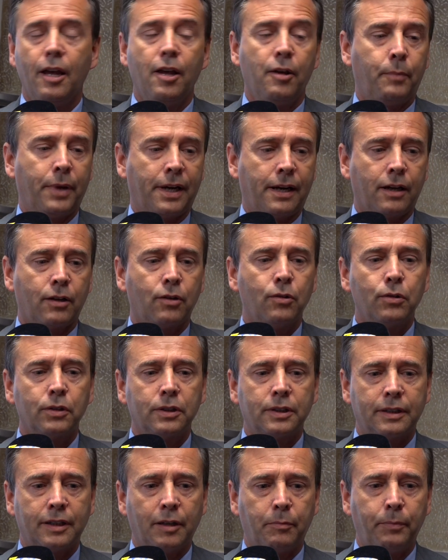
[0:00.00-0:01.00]
Per la
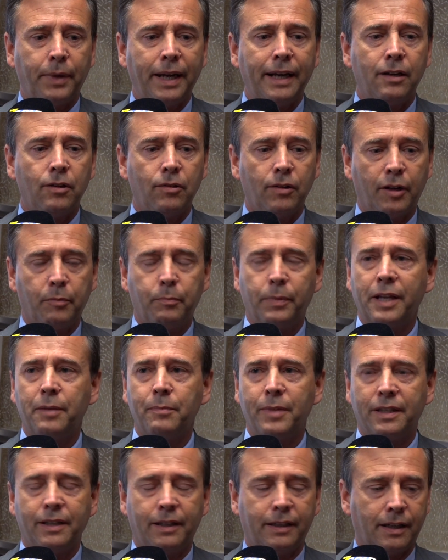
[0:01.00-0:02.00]
Corte d'Appello le
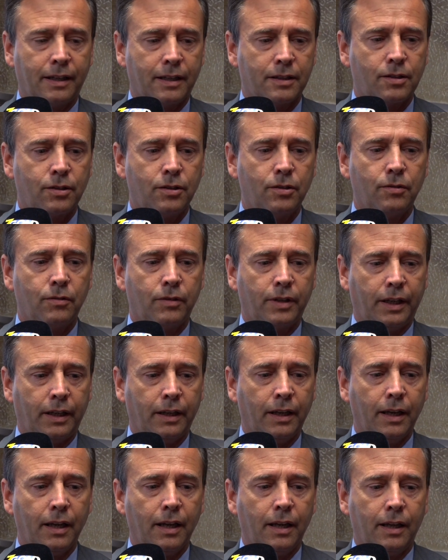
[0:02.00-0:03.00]
prime dichiarazioni
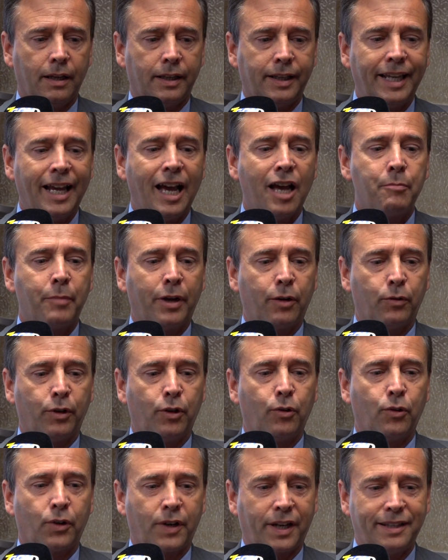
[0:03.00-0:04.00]
chiamano in
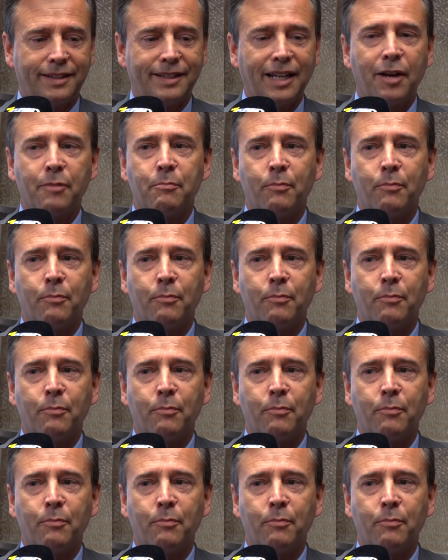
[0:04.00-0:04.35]
correità